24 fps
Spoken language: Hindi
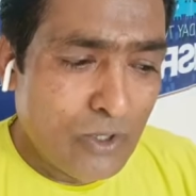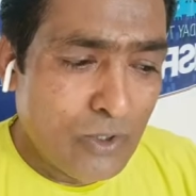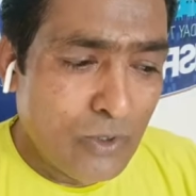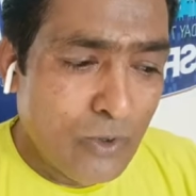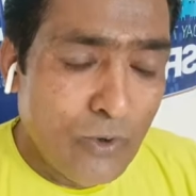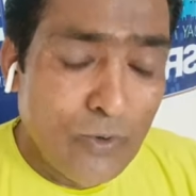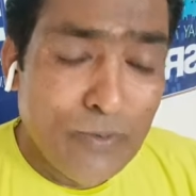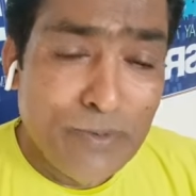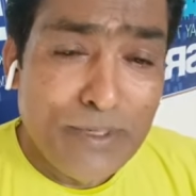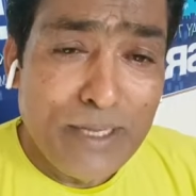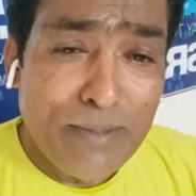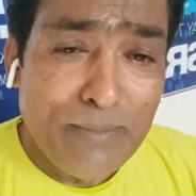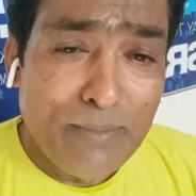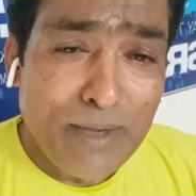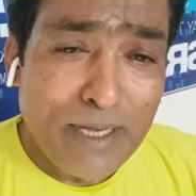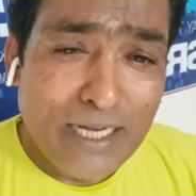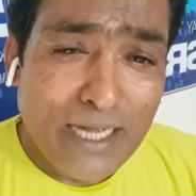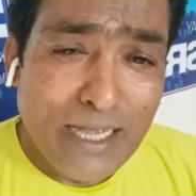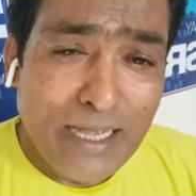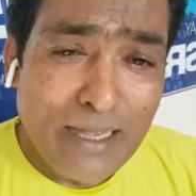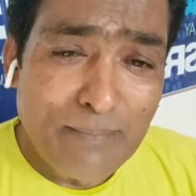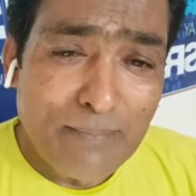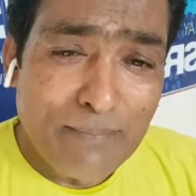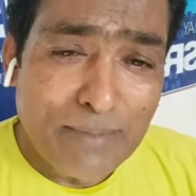रोम ने
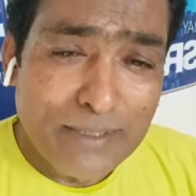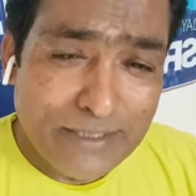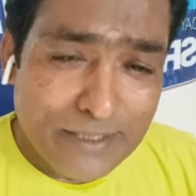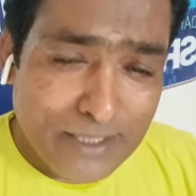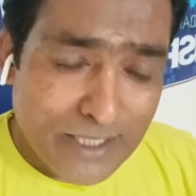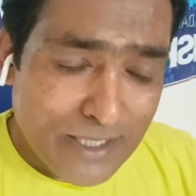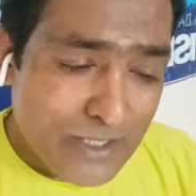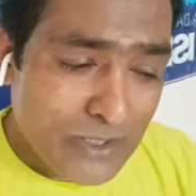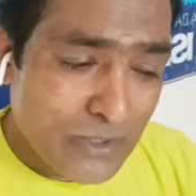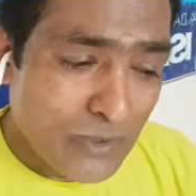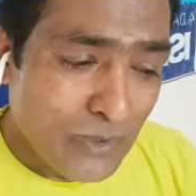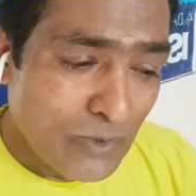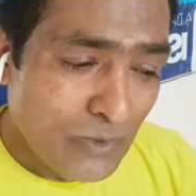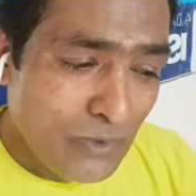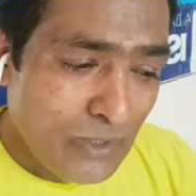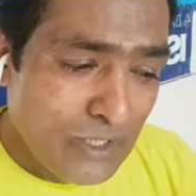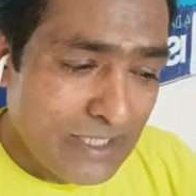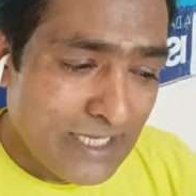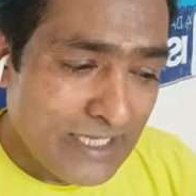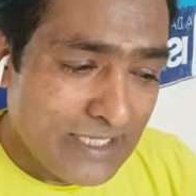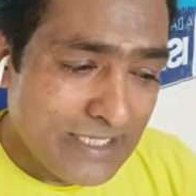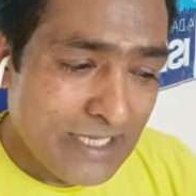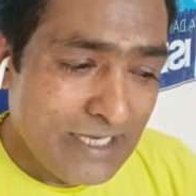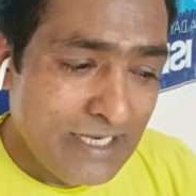मारा है पत्रस को
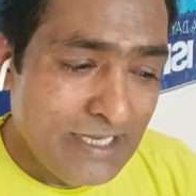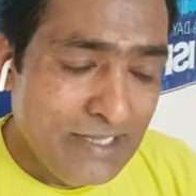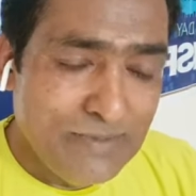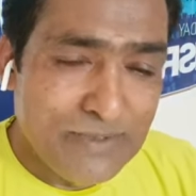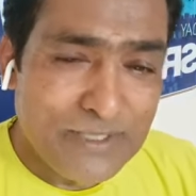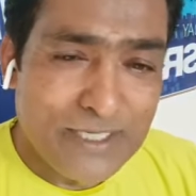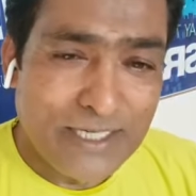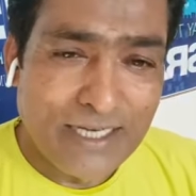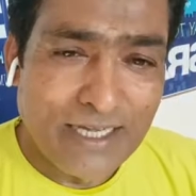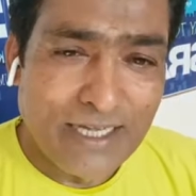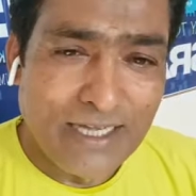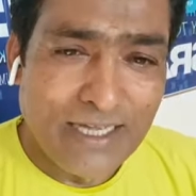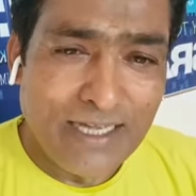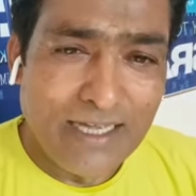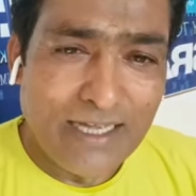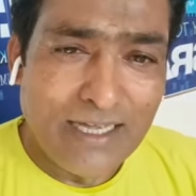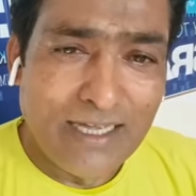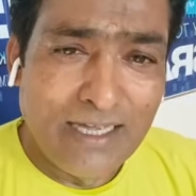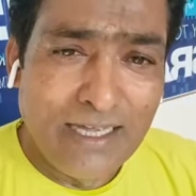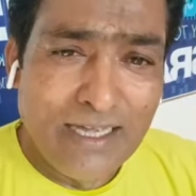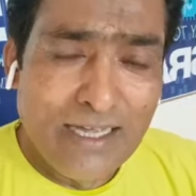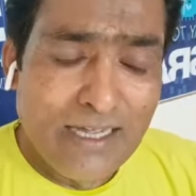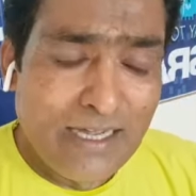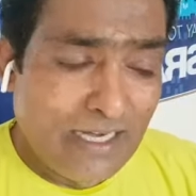उल्टा सलीब चढ़ाया है
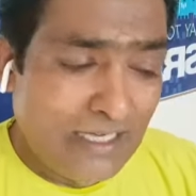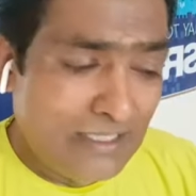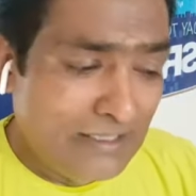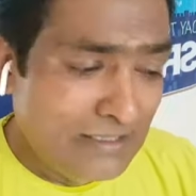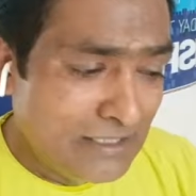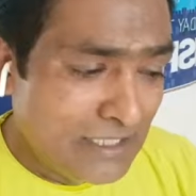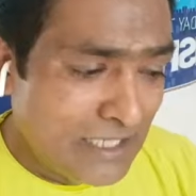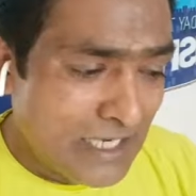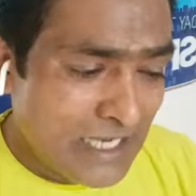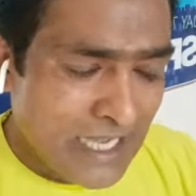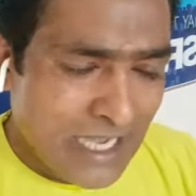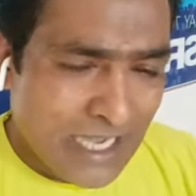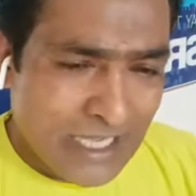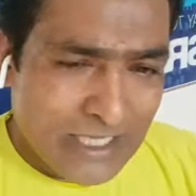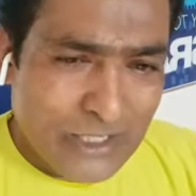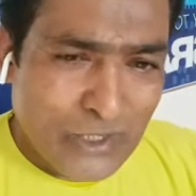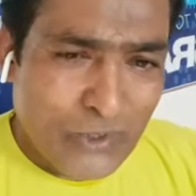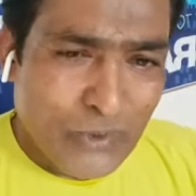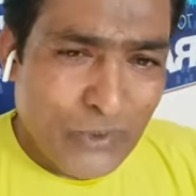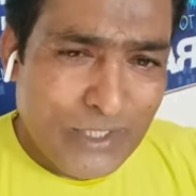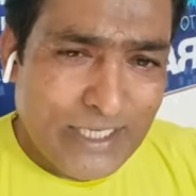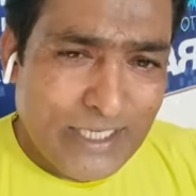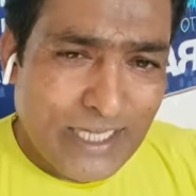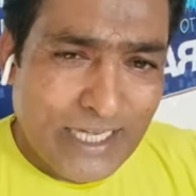अंद्रियास
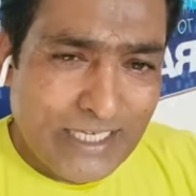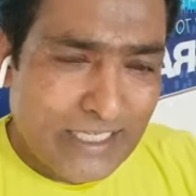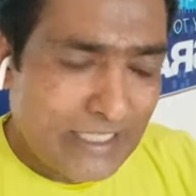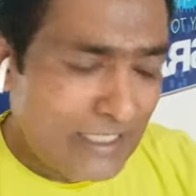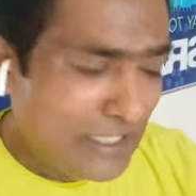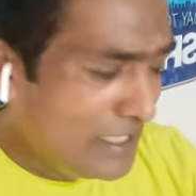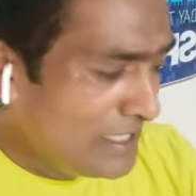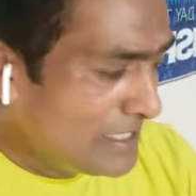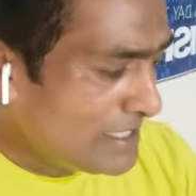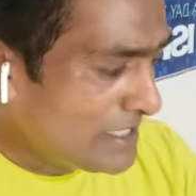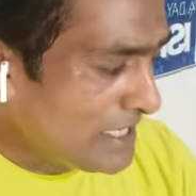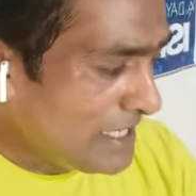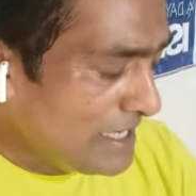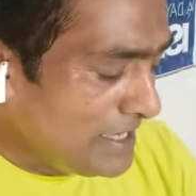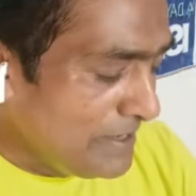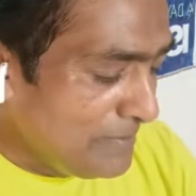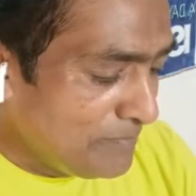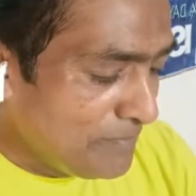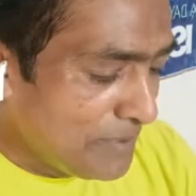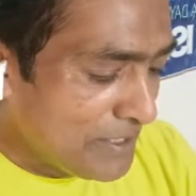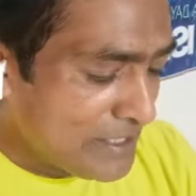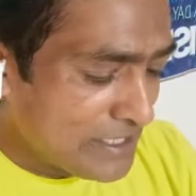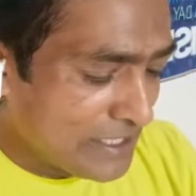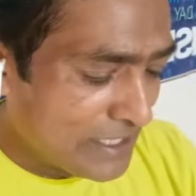को डायगनल
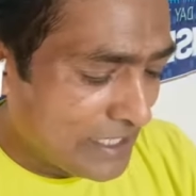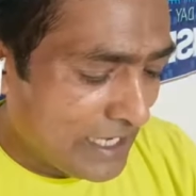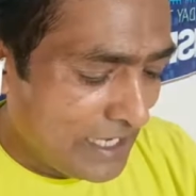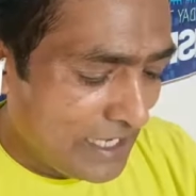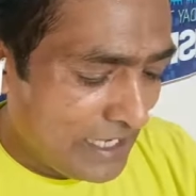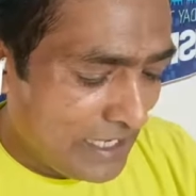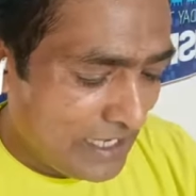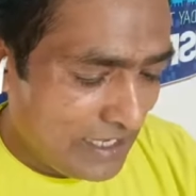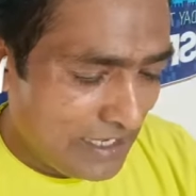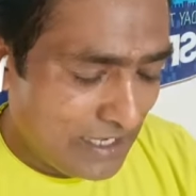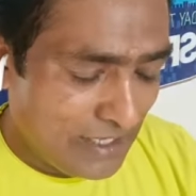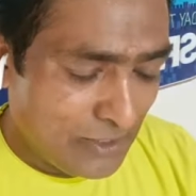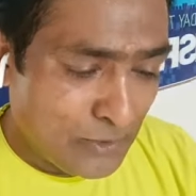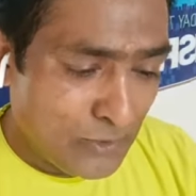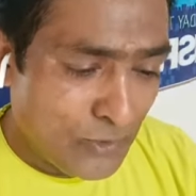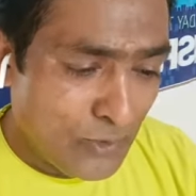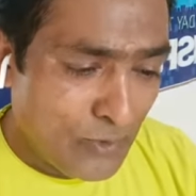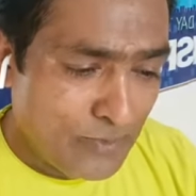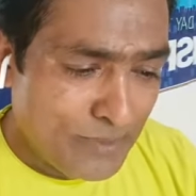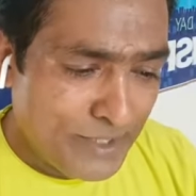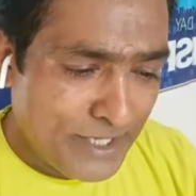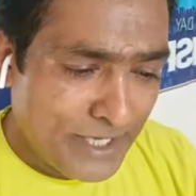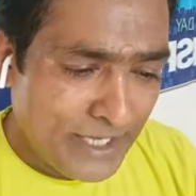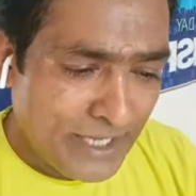सलीब पे चढ़ाया है
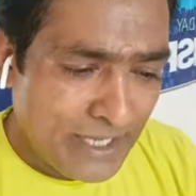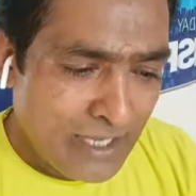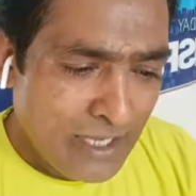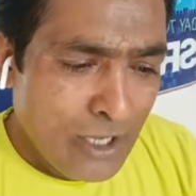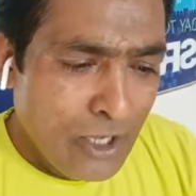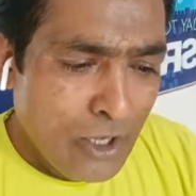रोम ने